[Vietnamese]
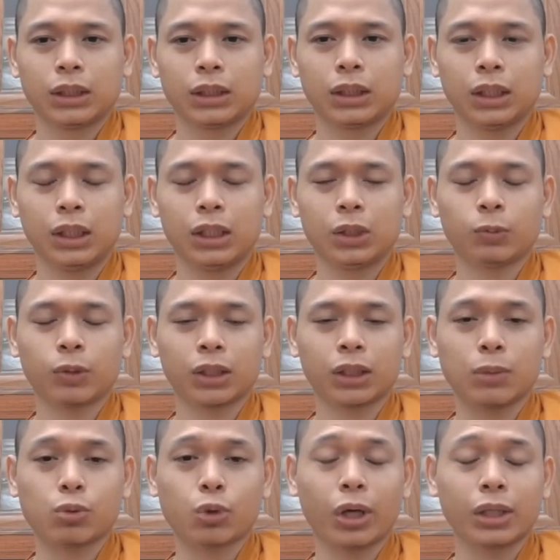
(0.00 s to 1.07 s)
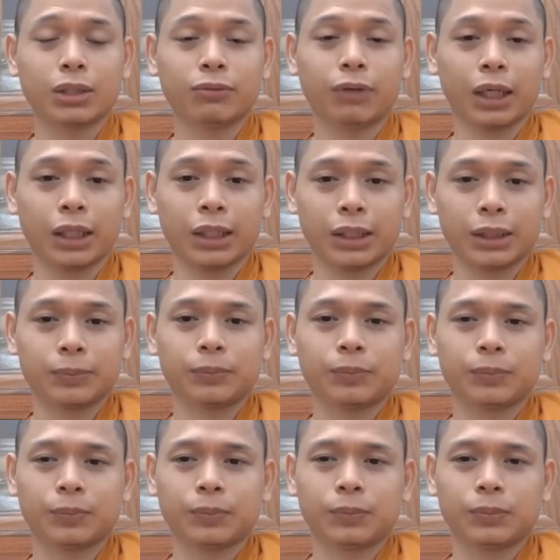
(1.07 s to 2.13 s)
khi chúng ta kiểm soát như vậy đó
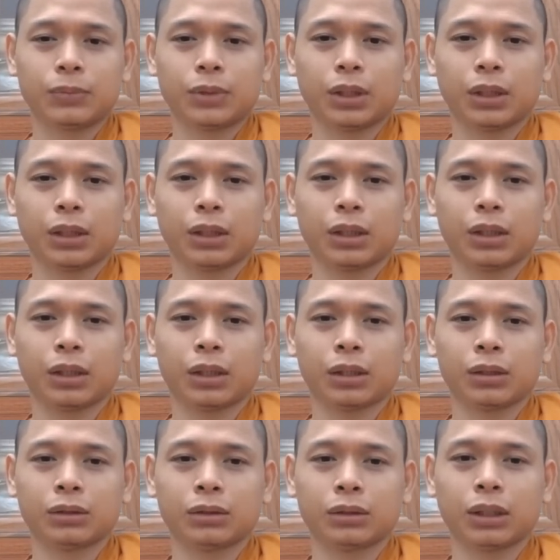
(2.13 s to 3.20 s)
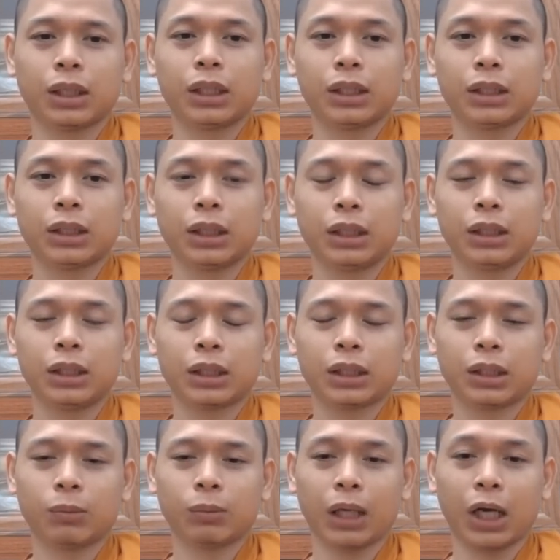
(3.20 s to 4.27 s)
à, ngay khi cái
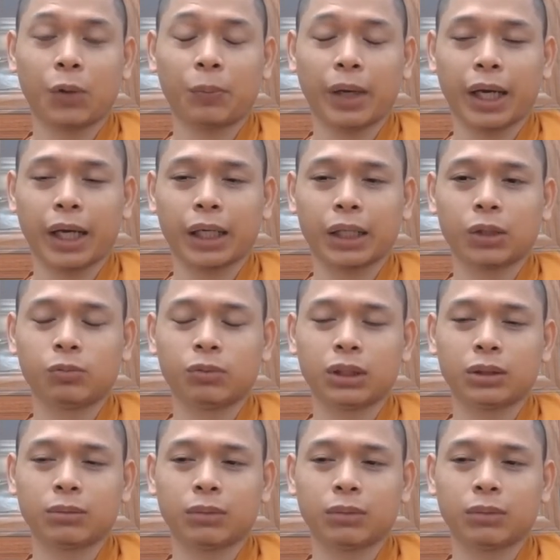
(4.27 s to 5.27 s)
lòng ngạo mạn của mình